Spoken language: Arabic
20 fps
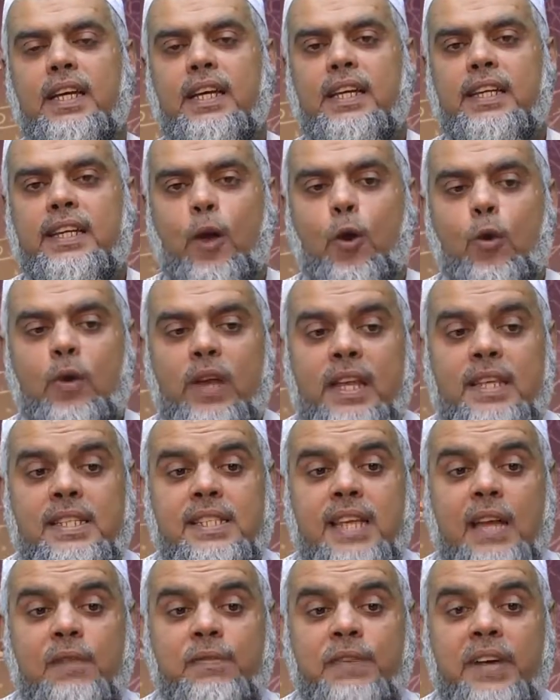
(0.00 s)
يكون
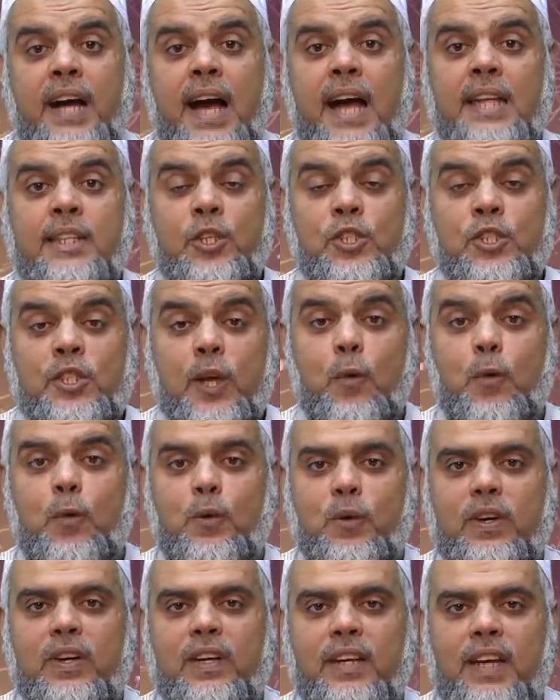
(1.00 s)
الإنسان في غاية
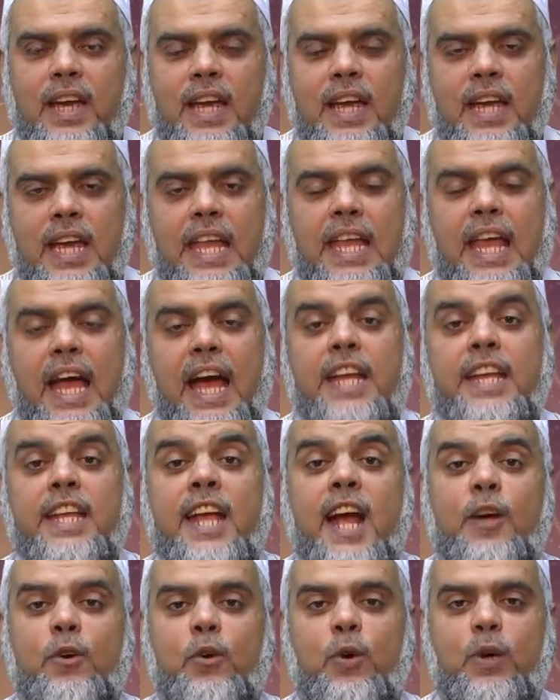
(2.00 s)
الشوق إلى أن
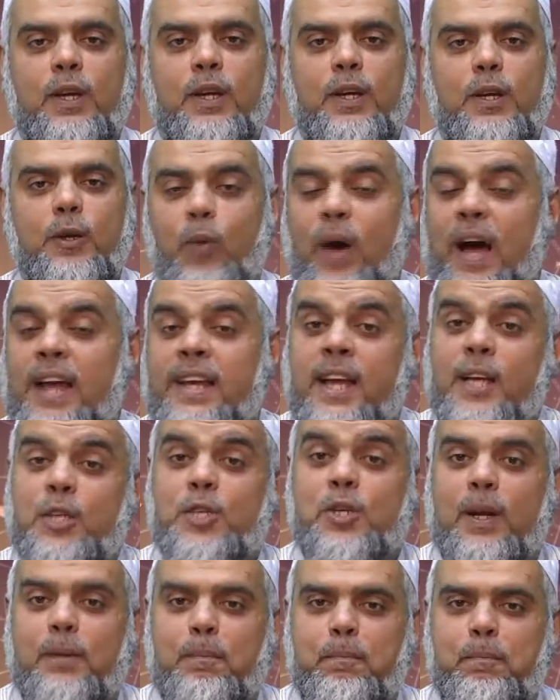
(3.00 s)
يأكل وأن
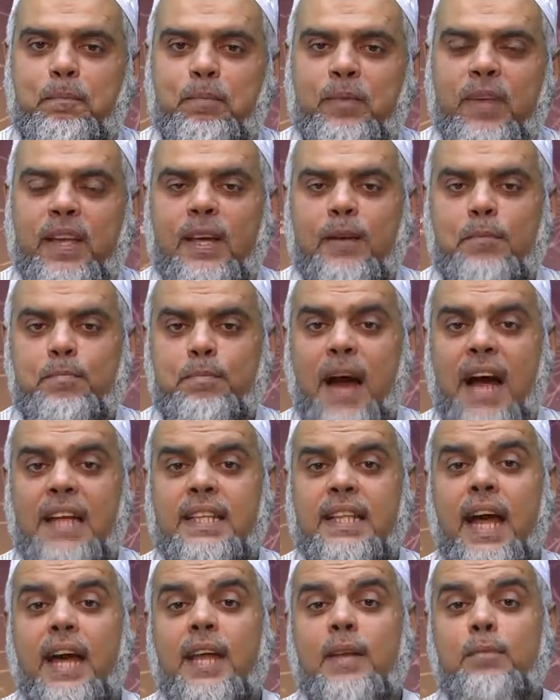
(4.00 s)
يشرب بعد
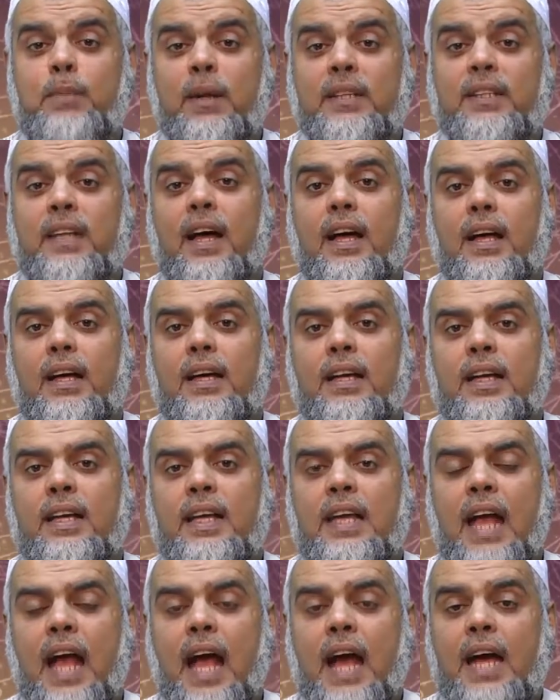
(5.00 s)
أن مضى
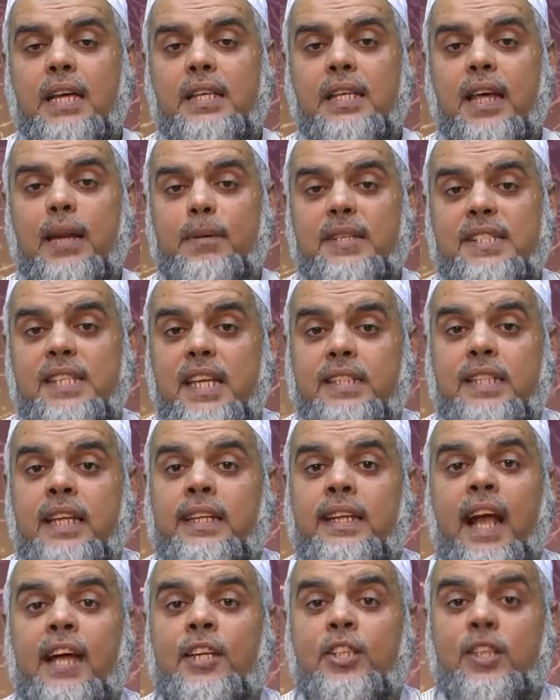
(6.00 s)
أكثر من
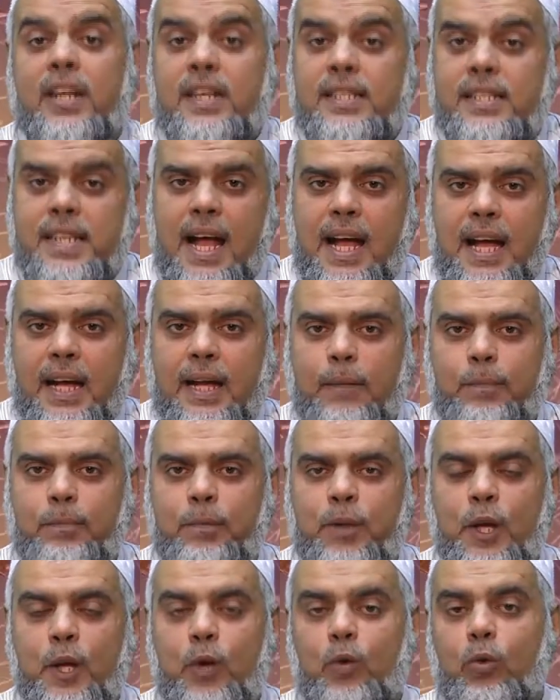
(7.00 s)
16 ساعة
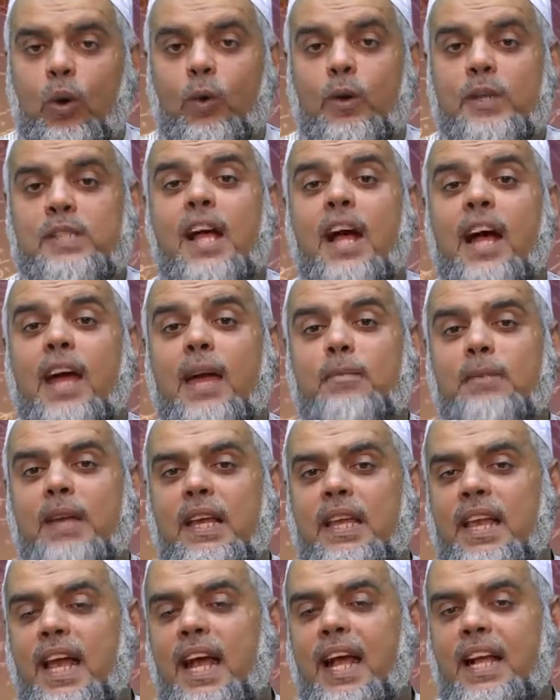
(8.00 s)
وهو صائم
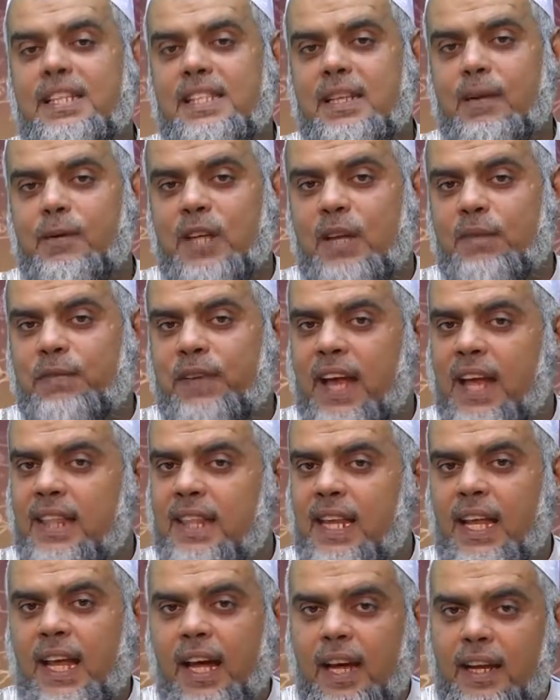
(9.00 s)
لله عز وجل في هذا
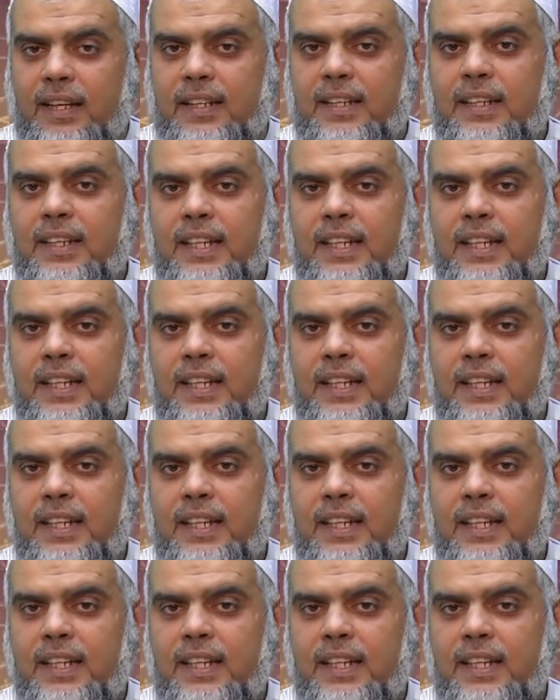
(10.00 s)
الحر